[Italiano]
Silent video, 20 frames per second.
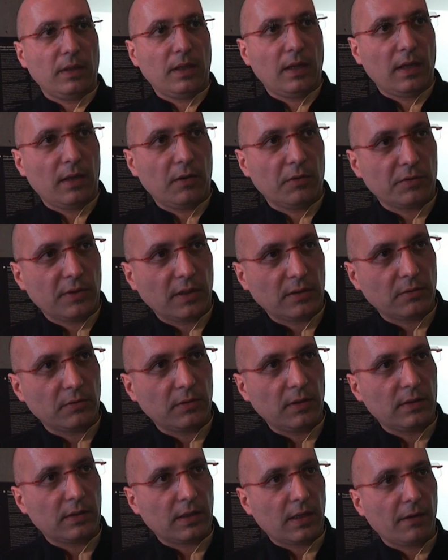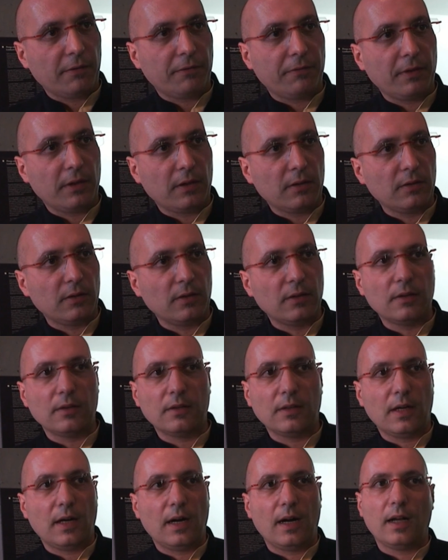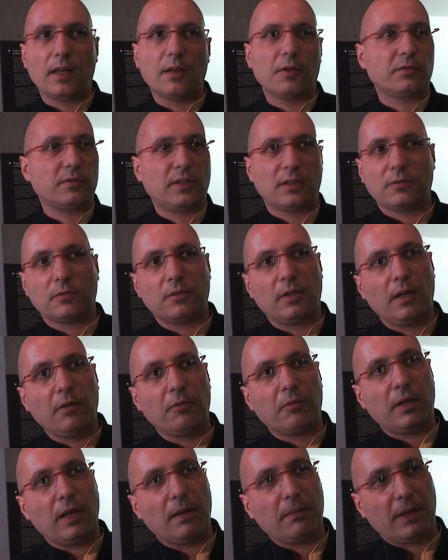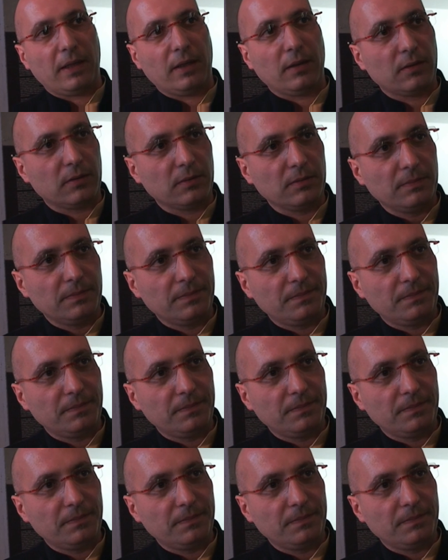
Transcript: dallo stato del traffico allo stato dell'inquinamento.